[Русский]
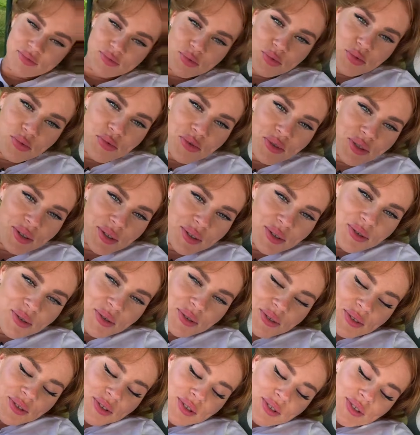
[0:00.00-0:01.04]
Ну, вот
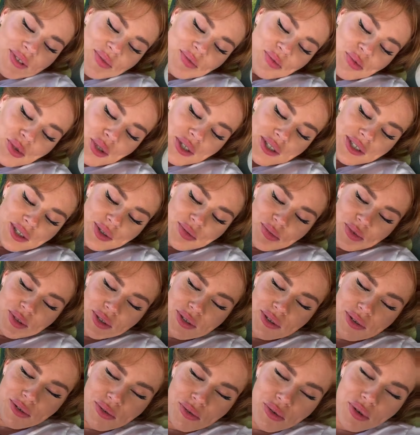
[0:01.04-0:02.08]
эти вот заводик?
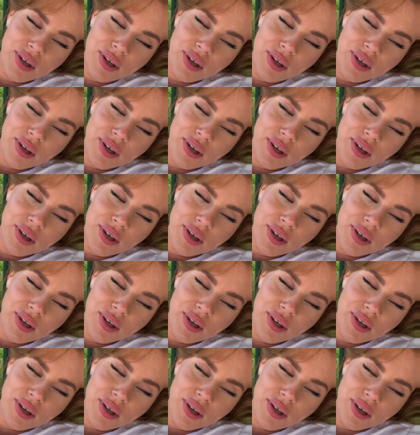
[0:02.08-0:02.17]
Меня